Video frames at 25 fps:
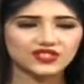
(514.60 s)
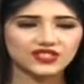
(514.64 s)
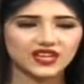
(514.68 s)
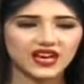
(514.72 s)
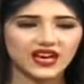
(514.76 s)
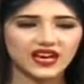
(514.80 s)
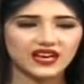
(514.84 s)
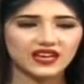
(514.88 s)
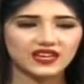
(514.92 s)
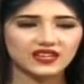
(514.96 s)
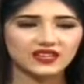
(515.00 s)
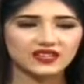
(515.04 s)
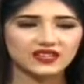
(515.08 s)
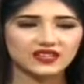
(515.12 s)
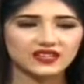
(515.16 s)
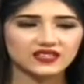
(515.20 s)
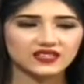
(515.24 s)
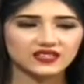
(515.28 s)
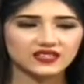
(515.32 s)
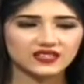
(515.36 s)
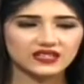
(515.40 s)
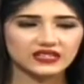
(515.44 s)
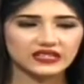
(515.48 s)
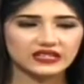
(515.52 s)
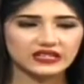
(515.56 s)
इट गोना टेक
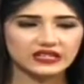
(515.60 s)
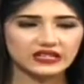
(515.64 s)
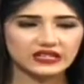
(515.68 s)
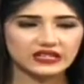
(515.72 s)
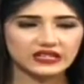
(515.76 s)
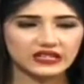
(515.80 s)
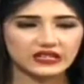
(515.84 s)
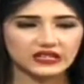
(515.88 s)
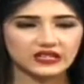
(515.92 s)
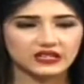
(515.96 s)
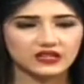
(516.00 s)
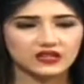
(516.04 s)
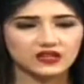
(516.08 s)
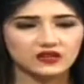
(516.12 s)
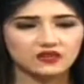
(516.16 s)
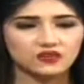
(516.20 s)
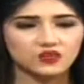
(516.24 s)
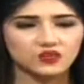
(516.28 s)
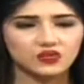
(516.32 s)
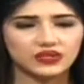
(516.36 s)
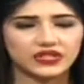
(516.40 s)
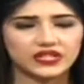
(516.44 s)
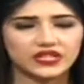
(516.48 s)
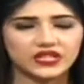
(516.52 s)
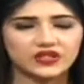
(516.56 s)
कितने दिन लगेंगे
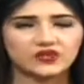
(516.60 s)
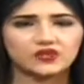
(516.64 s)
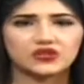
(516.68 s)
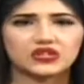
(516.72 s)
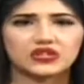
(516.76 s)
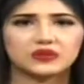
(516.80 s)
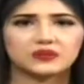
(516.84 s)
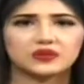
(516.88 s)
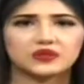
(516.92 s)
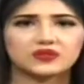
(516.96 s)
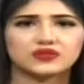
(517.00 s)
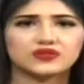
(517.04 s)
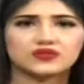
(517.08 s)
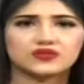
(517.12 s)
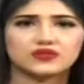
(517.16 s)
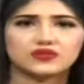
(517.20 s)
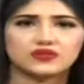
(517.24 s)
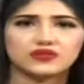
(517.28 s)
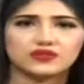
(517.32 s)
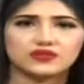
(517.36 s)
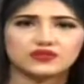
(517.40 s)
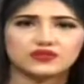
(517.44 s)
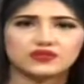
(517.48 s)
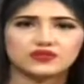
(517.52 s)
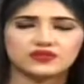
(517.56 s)
वो ठीक होने में
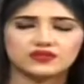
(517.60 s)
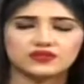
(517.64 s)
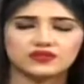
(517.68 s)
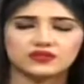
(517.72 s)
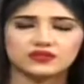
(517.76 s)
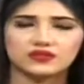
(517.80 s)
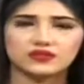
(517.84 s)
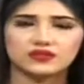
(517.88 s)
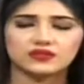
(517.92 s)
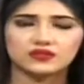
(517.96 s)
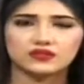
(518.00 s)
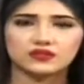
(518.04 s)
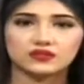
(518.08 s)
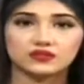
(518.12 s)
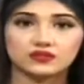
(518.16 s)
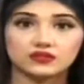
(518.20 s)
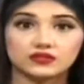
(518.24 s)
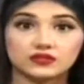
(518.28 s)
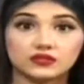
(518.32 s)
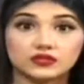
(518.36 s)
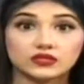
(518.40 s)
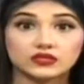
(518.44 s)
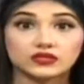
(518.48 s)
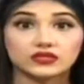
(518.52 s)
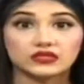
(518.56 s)
वन वीक
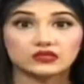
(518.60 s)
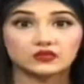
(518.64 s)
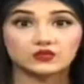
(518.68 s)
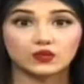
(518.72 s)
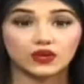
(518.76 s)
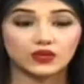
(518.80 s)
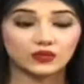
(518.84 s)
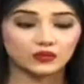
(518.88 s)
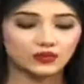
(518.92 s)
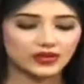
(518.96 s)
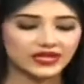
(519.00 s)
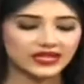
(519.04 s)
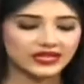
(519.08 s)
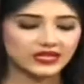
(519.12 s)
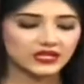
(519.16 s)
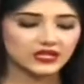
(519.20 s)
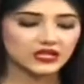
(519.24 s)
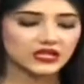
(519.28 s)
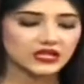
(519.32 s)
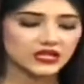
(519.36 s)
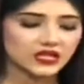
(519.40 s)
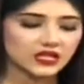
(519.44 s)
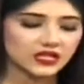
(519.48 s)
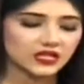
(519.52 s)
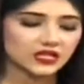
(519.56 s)
वन वीक
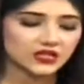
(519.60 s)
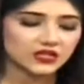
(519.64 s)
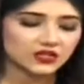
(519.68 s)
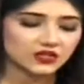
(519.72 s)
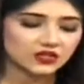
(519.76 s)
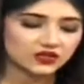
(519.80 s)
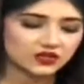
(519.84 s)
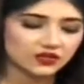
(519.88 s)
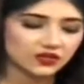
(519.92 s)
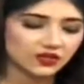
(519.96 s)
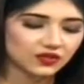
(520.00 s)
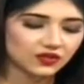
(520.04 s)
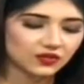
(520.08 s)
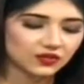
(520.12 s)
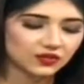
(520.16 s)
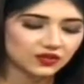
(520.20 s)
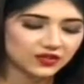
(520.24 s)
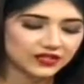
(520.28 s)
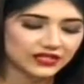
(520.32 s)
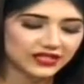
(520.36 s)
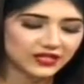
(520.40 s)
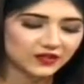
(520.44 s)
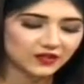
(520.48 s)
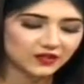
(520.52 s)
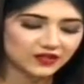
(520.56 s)
चलो
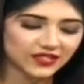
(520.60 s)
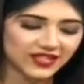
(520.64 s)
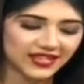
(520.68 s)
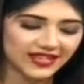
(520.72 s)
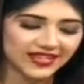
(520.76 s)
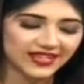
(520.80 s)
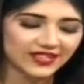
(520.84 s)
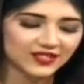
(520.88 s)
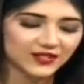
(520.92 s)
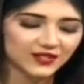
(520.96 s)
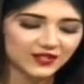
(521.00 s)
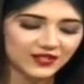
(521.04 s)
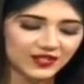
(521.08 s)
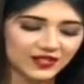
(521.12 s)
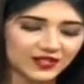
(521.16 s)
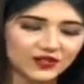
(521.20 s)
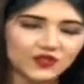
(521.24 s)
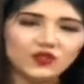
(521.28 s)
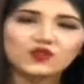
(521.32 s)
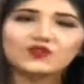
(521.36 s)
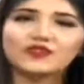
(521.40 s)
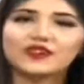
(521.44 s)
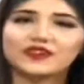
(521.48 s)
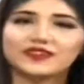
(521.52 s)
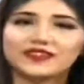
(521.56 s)
ठीक हो जाएगी इंशाल्लाह
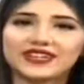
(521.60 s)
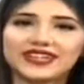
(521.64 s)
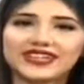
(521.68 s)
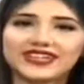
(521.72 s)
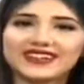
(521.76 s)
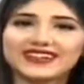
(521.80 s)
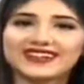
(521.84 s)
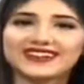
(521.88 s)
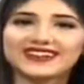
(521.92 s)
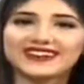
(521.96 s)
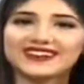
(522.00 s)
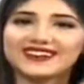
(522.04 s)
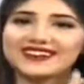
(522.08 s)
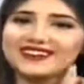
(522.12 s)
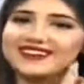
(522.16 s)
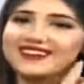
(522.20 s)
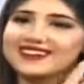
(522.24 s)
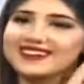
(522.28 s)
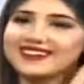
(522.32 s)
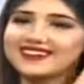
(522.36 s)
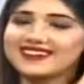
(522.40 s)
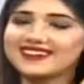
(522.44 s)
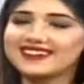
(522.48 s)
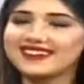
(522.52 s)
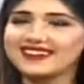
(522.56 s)
डोंट वरी
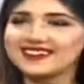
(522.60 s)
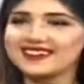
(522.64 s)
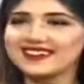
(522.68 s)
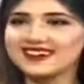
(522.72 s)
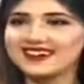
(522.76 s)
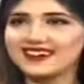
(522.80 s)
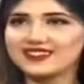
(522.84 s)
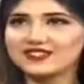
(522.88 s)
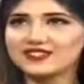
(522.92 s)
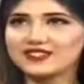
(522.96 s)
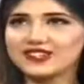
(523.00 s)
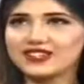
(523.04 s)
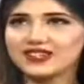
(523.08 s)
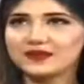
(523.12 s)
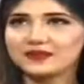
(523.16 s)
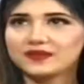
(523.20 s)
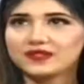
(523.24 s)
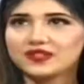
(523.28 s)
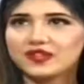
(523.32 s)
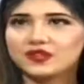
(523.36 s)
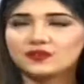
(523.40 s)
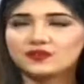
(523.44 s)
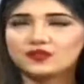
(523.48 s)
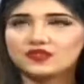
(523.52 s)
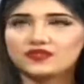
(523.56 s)
अच्छा ये
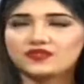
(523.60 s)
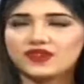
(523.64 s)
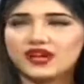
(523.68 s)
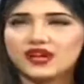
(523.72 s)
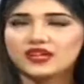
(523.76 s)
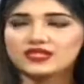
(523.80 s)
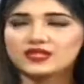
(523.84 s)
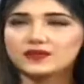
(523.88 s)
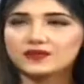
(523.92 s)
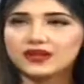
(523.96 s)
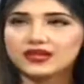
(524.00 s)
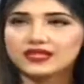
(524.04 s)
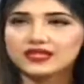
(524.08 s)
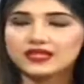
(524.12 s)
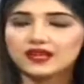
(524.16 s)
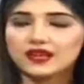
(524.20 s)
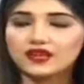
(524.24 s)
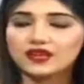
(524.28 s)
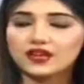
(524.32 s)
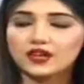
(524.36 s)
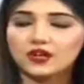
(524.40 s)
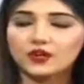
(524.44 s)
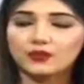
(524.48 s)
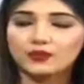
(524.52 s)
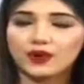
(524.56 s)
बताओ मुझ पर आज हम बात
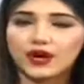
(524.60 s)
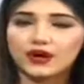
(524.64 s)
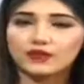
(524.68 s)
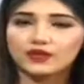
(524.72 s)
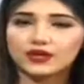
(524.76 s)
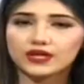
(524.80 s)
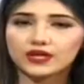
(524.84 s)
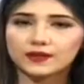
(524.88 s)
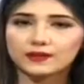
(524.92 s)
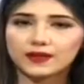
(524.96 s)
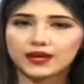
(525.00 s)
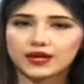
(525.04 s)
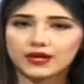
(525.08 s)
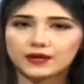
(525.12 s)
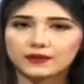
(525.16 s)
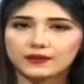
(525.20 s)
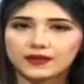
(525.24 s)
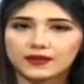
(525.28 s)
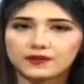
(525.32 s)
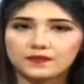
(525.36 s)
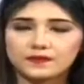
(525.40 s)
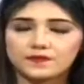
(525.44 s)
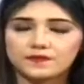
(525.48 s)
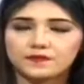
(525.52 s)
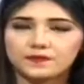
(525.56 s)
करें गर्ल पावर के बारे
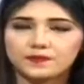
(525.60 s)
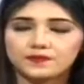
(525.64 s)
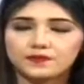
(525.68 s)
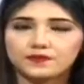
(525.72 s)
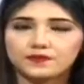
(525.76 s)
में